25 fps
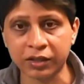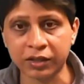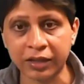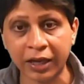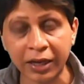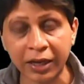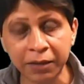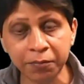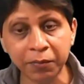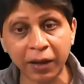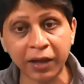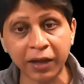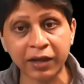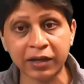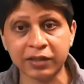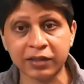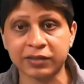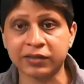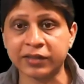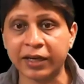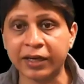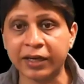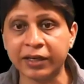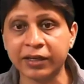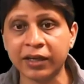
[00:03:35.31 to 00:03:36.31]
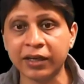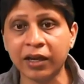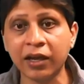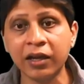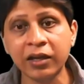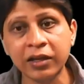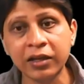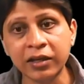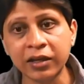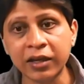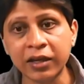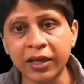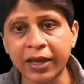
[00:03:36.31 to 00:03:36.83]
তাই মাইনাস সাইনটা
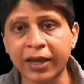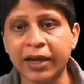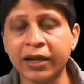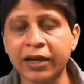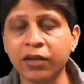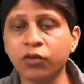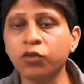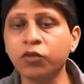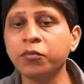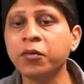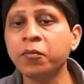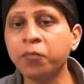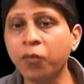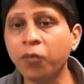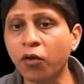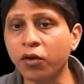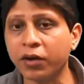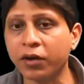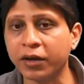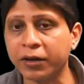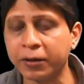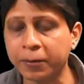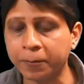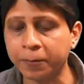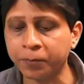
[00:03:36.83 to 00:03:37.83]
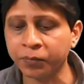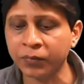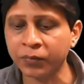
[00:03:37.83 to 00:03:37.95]
এখানে খুব ইম্পর্টেন্ট